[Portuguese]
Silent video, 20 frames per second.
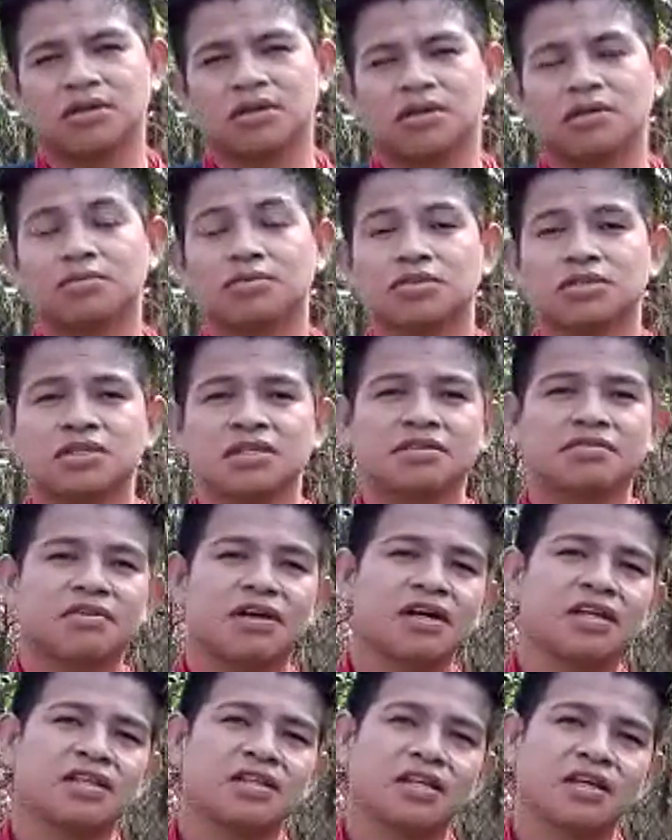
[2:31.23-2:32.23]
e você
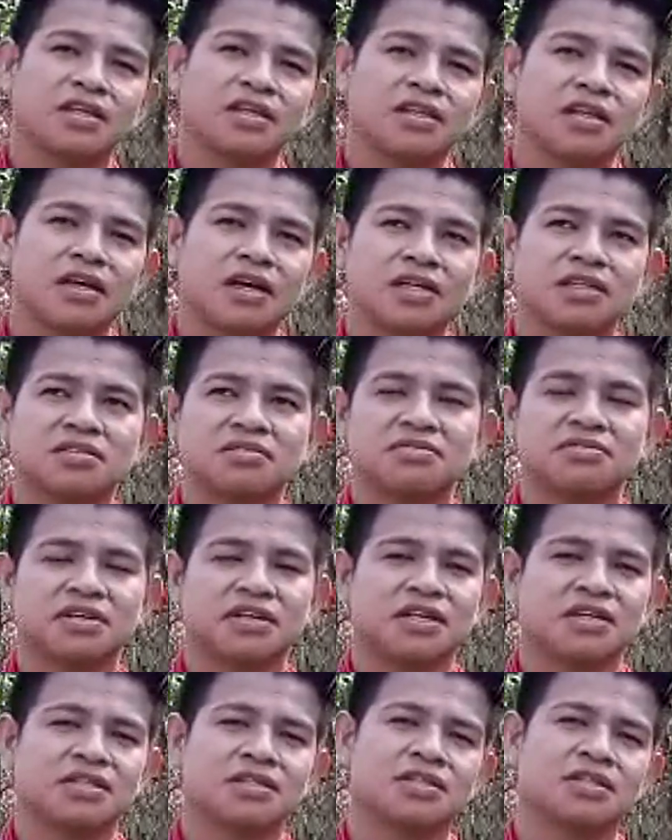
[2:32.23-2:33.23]
vai entender a
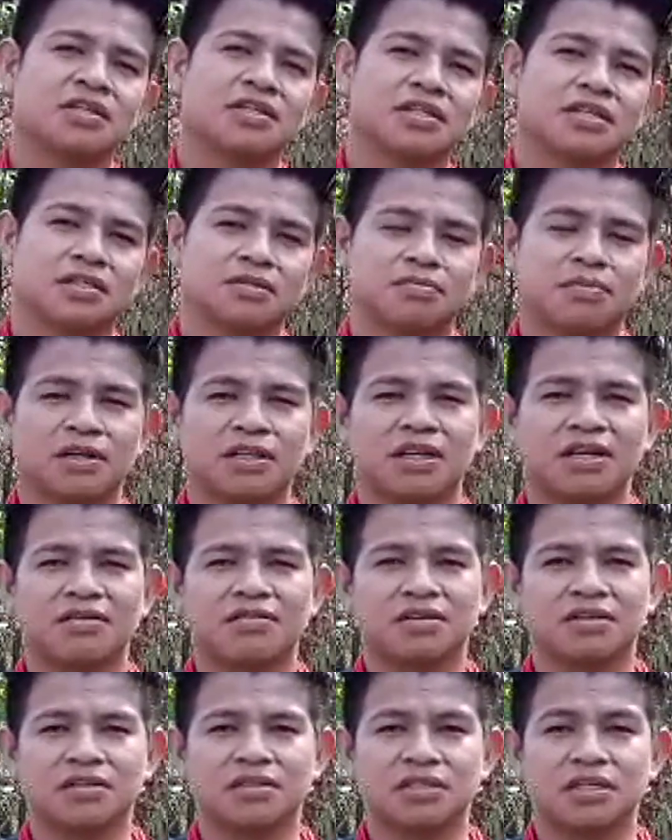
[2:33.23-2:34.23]
diferença dessas
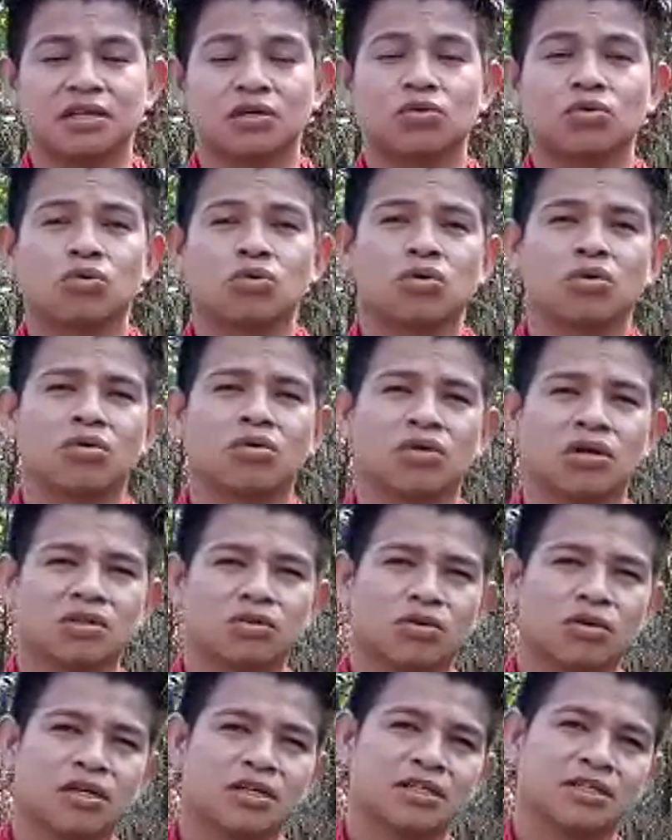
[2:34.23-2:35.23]
palavras de acordo com a
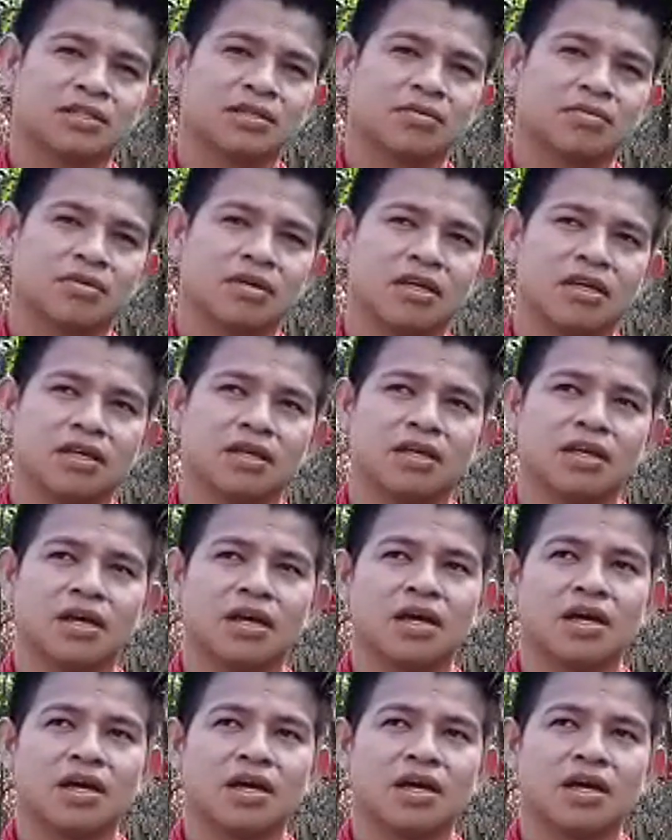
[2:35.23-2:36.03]
tonação que,